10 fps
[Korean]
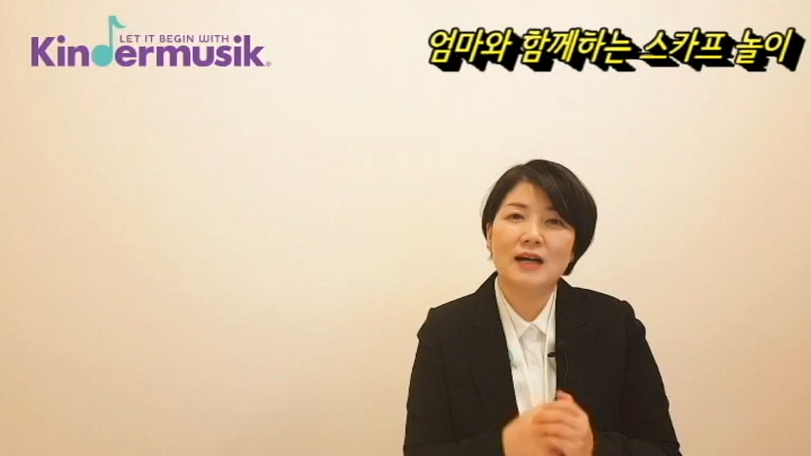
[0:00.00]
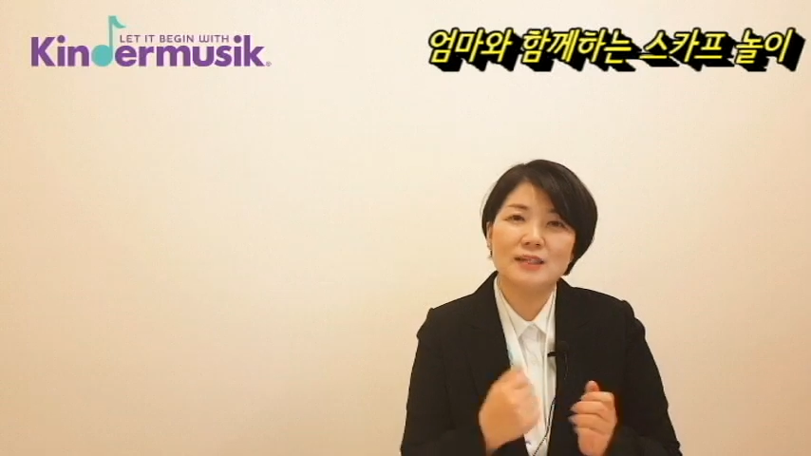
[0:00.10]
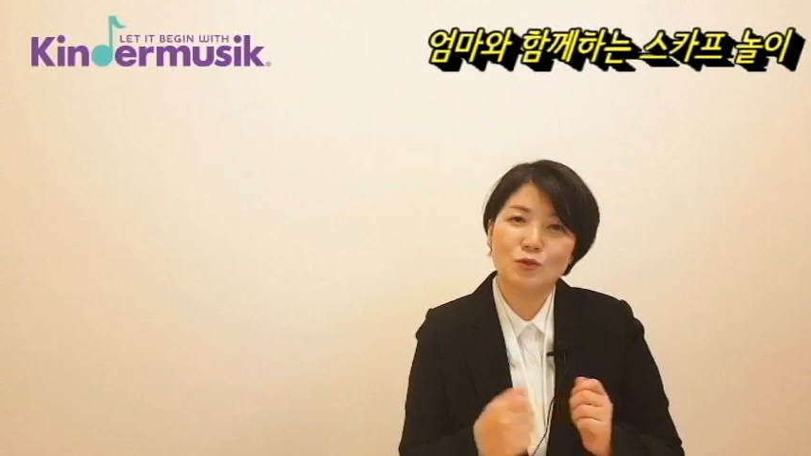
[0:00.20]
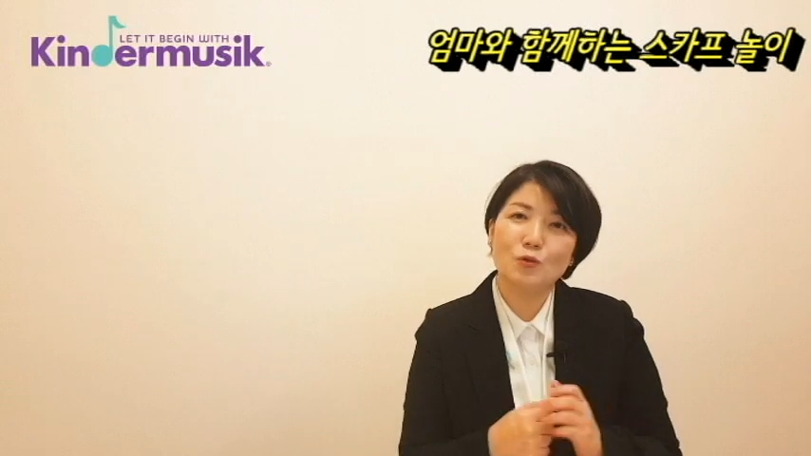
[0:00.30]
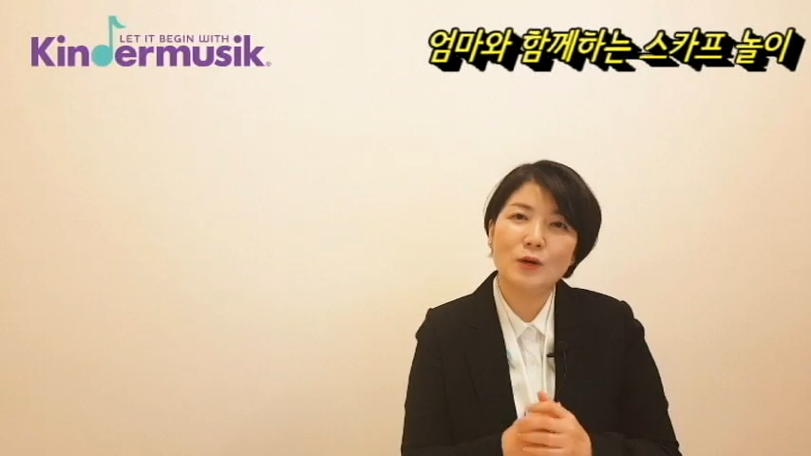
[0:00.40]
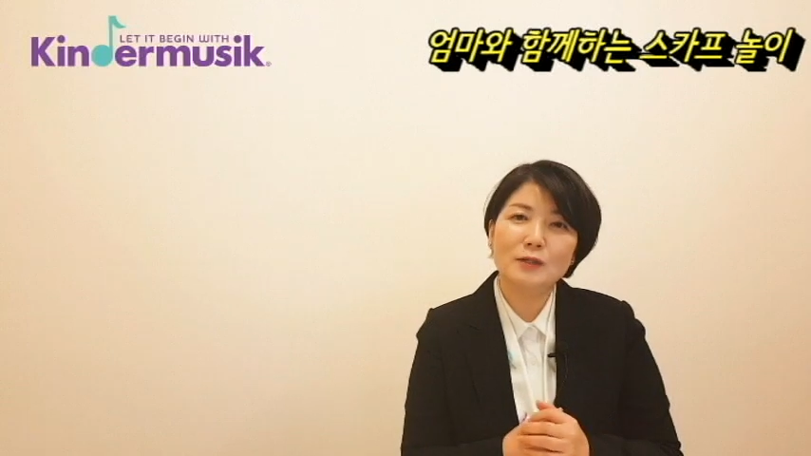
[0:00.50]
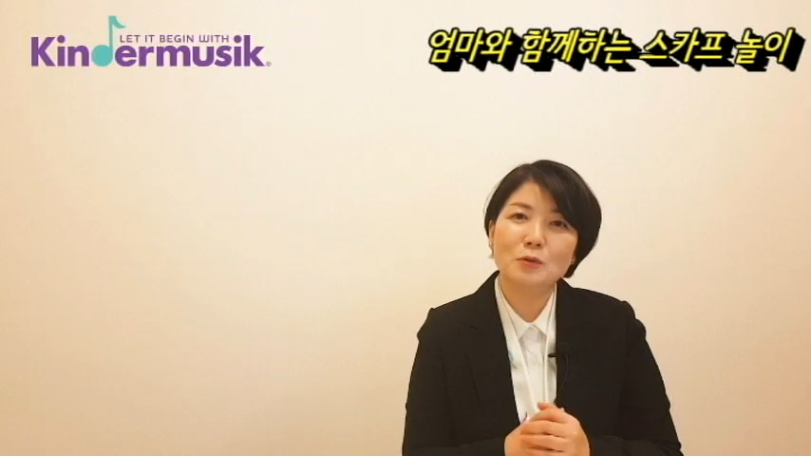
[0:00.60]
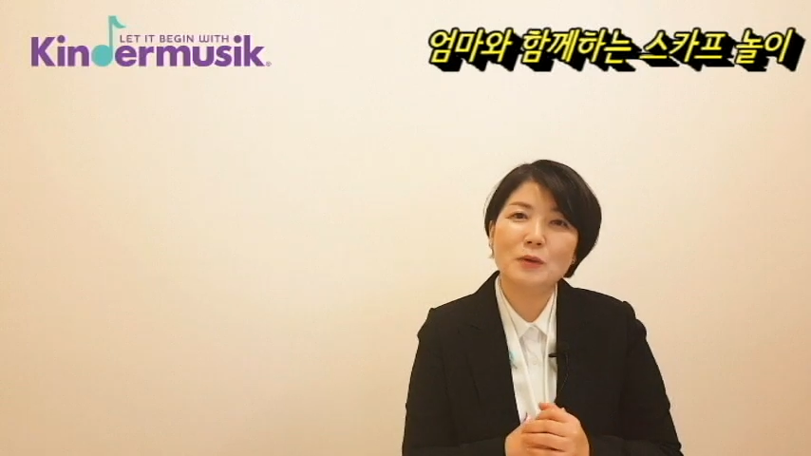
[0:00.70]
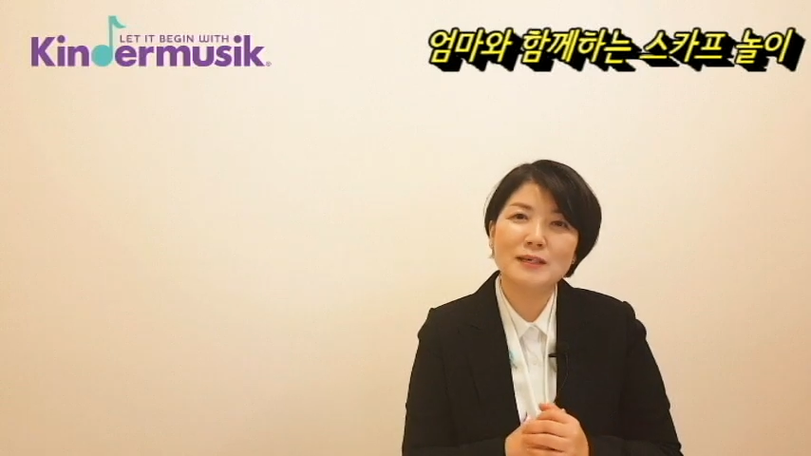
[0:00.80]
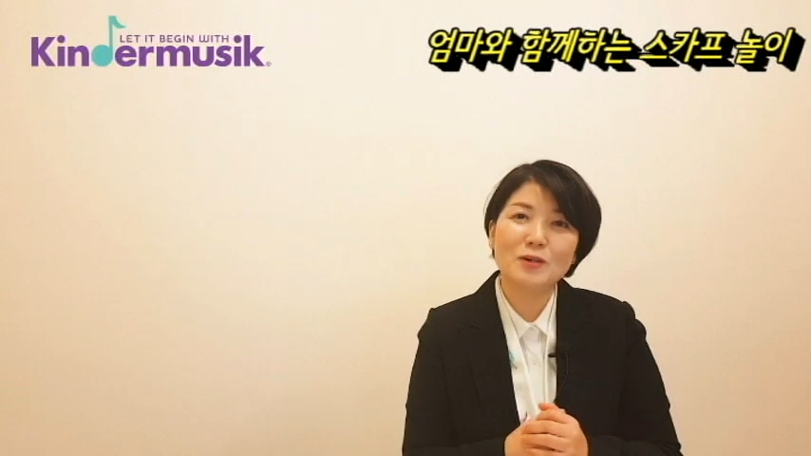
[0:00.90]
가지고
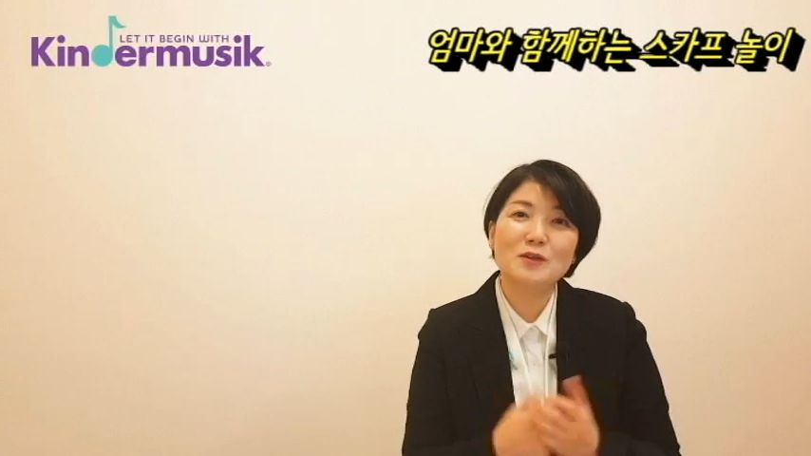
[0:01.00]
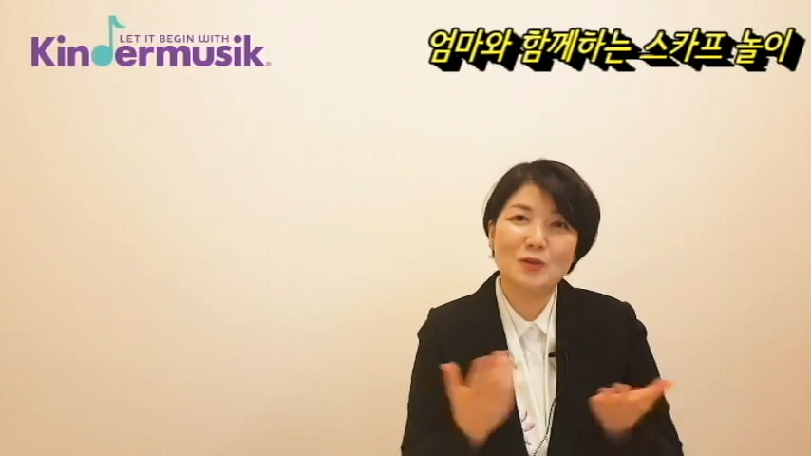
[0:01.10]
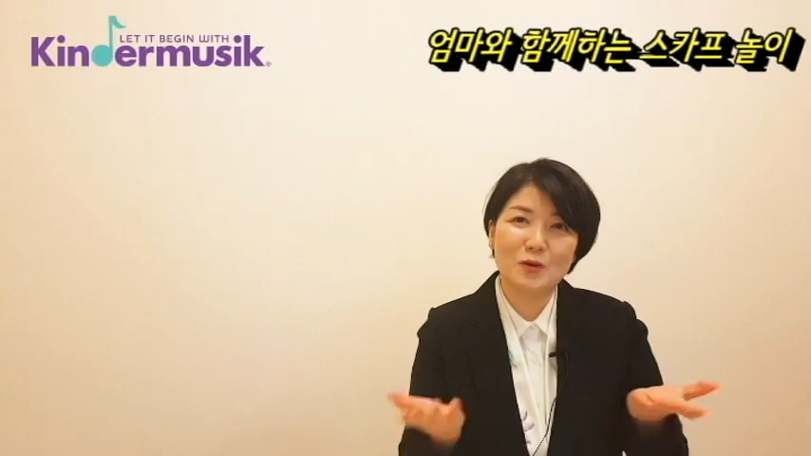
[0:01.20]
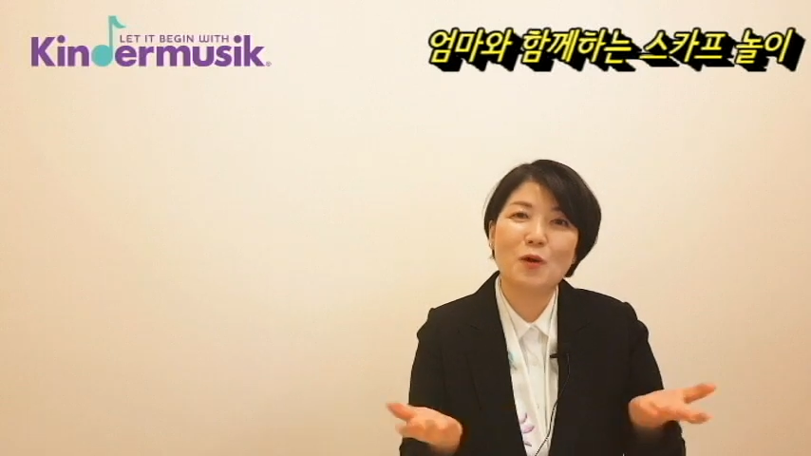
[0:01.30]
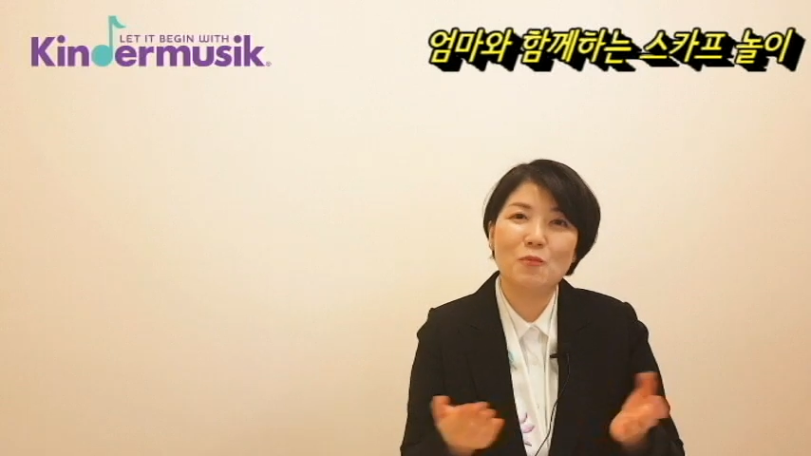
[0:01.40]
활동하셨던